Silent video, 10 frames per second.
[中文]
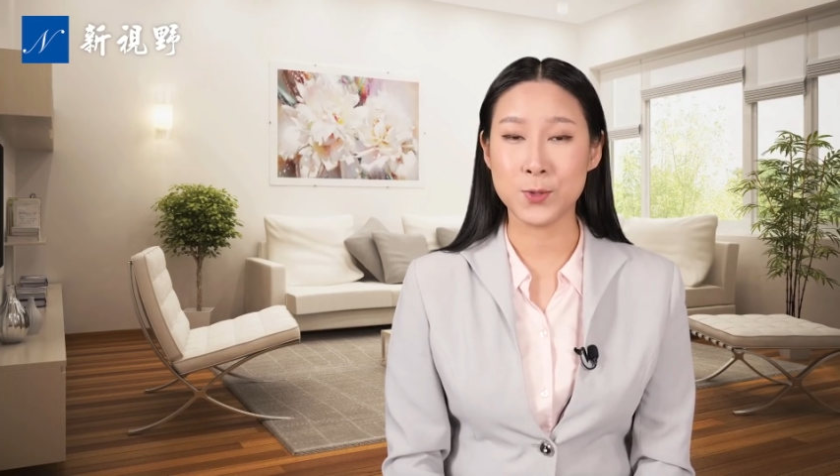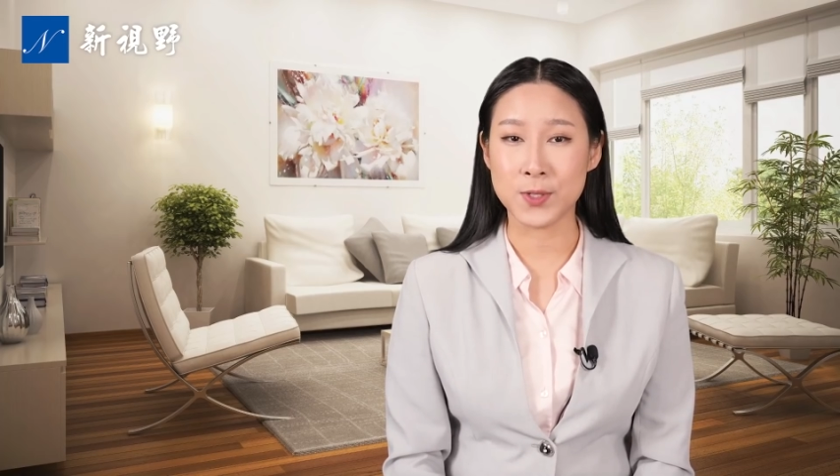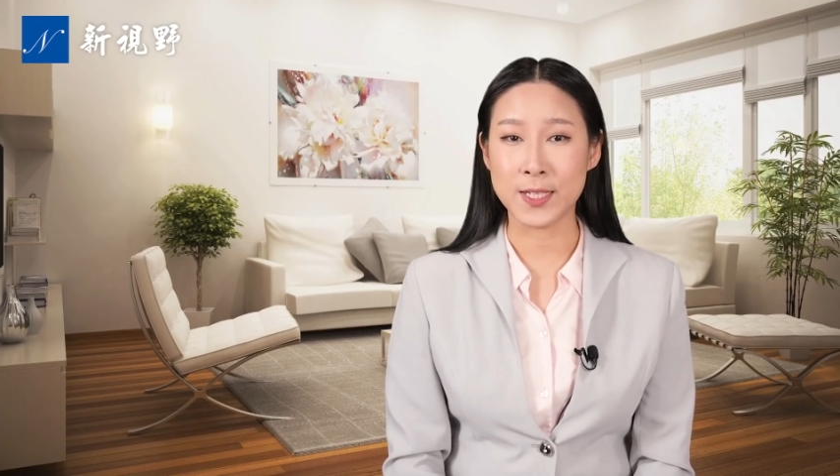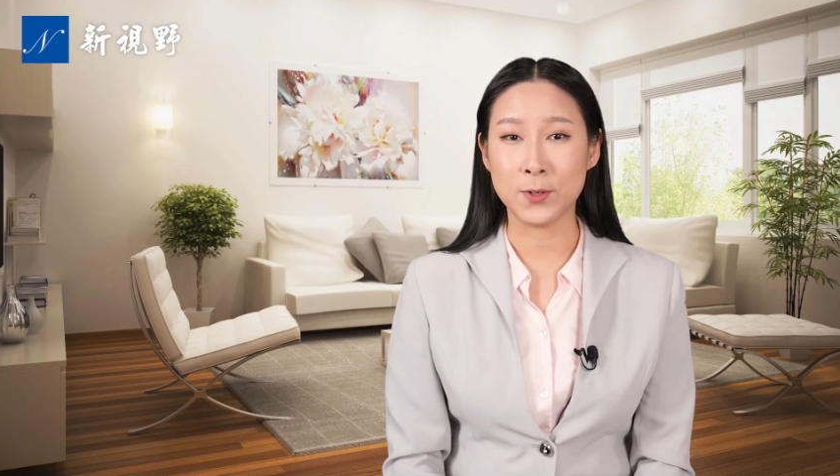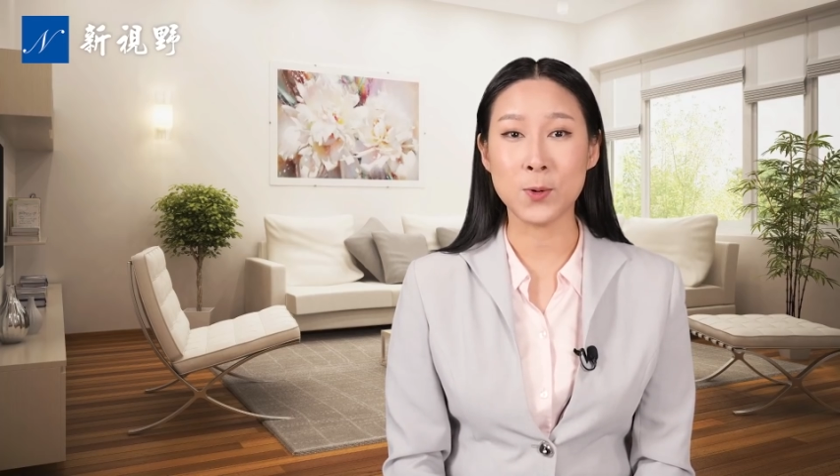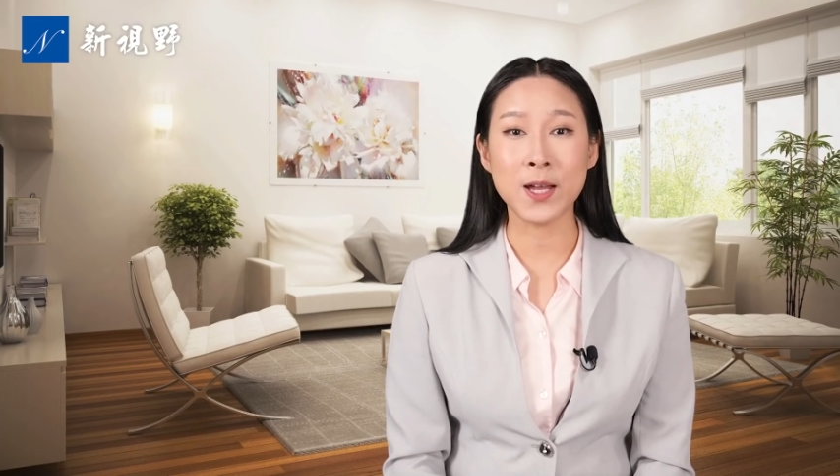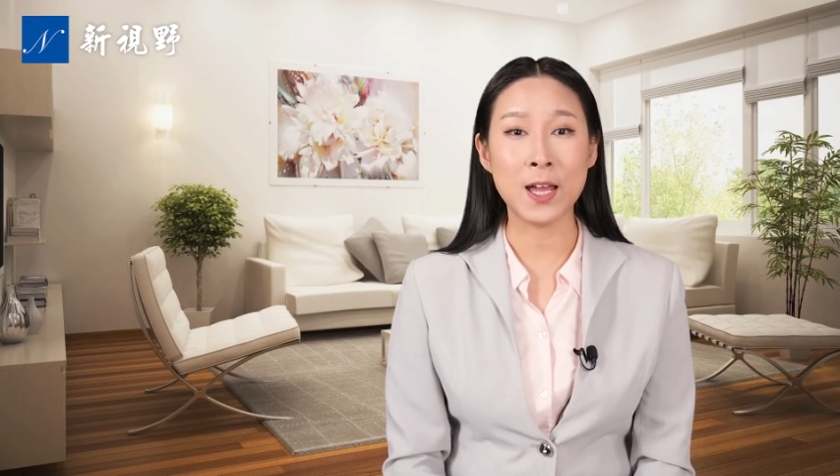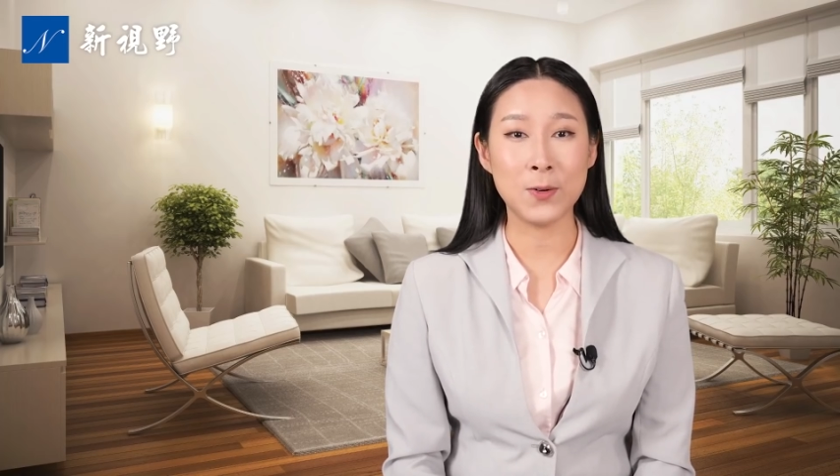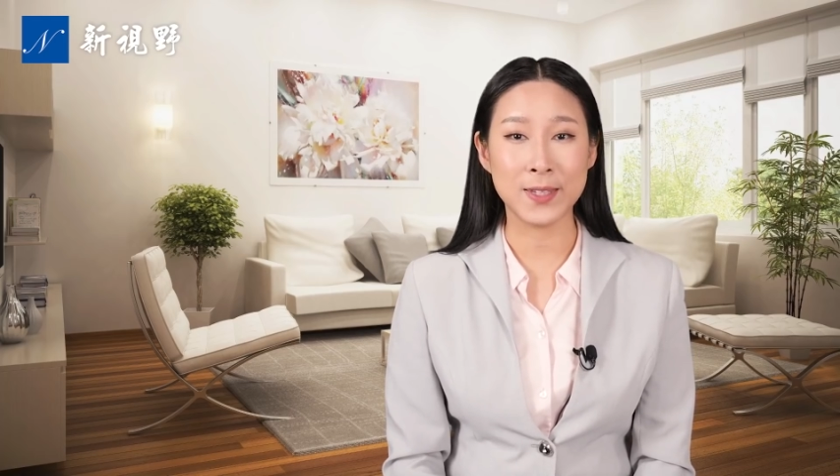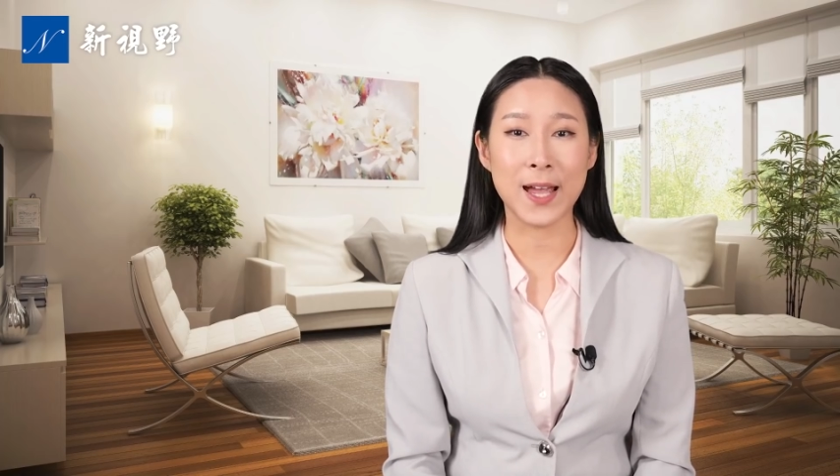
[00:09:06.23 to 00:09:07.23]
举行公
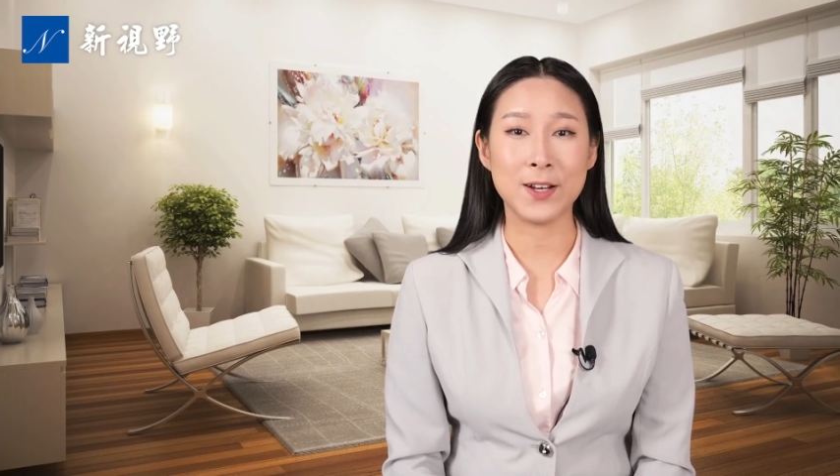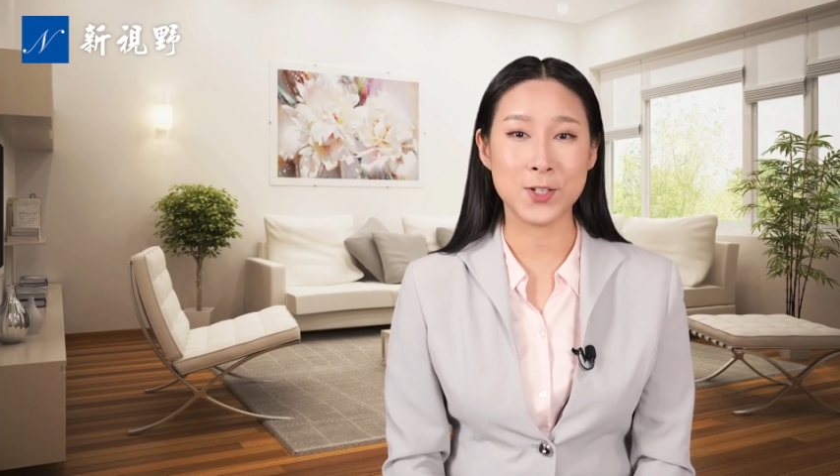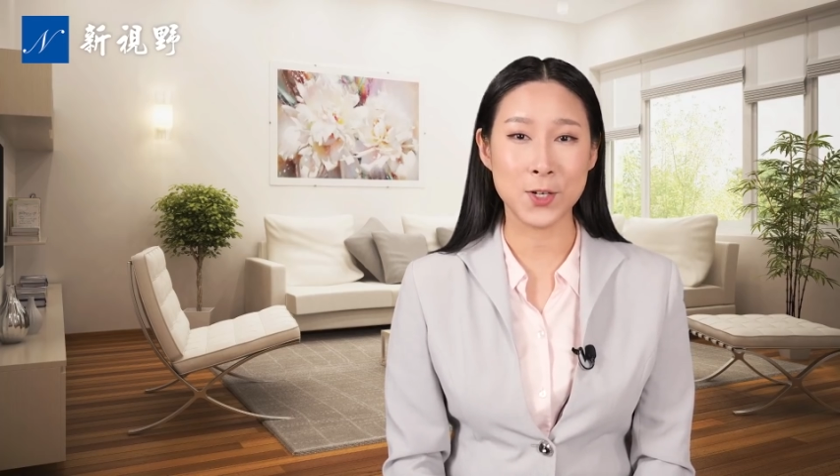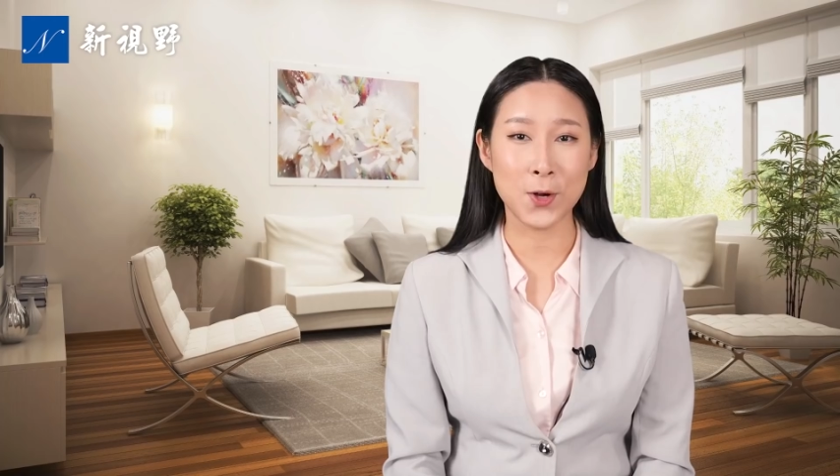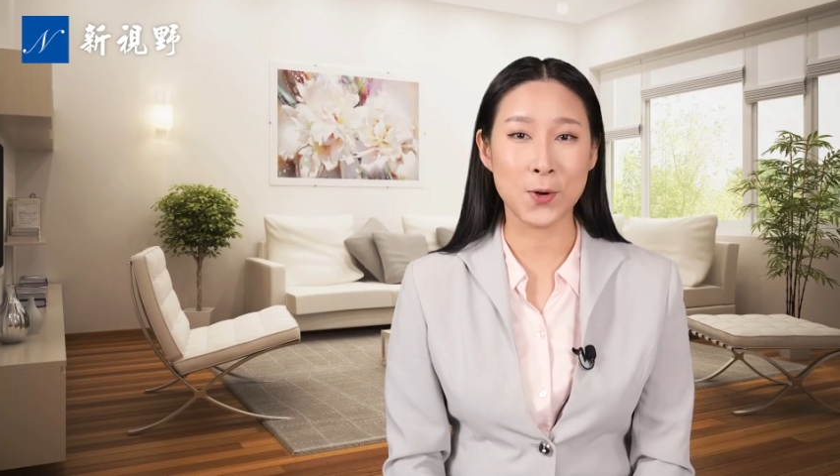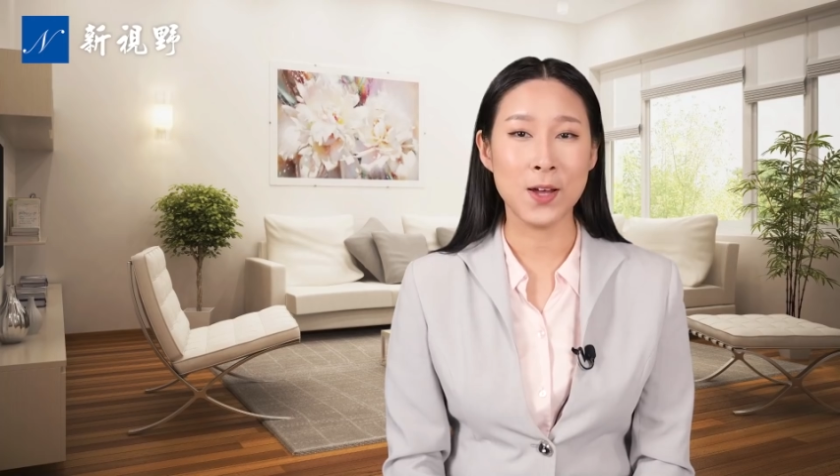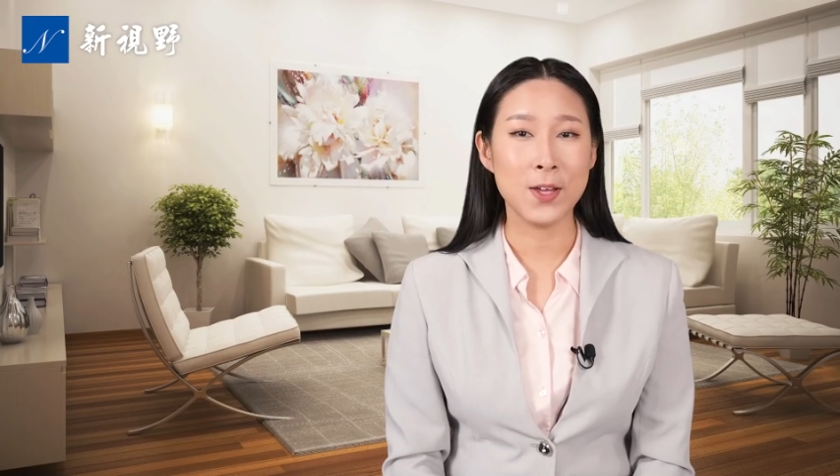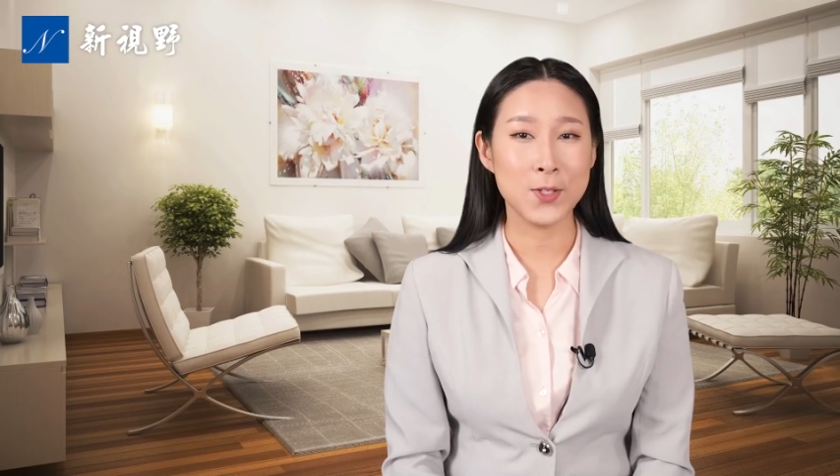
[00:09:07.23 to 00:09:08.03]
开论坛之后。